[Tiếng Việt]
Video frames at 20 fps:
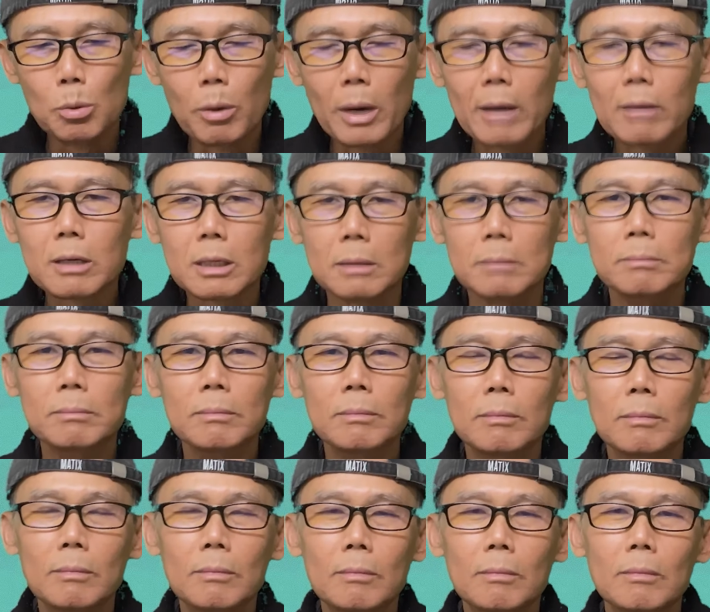welcome
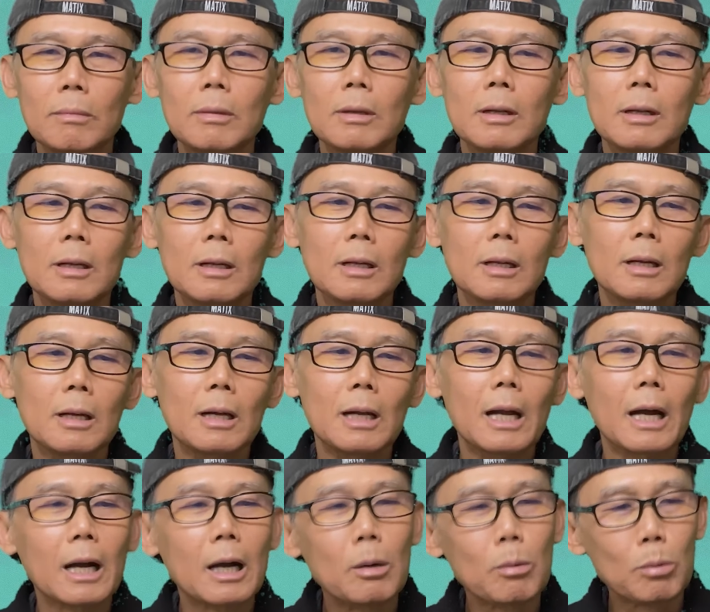
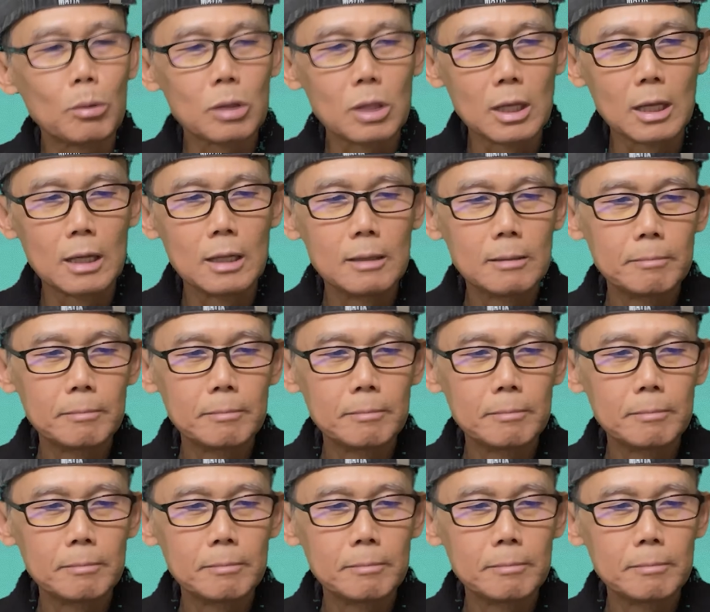là không có chi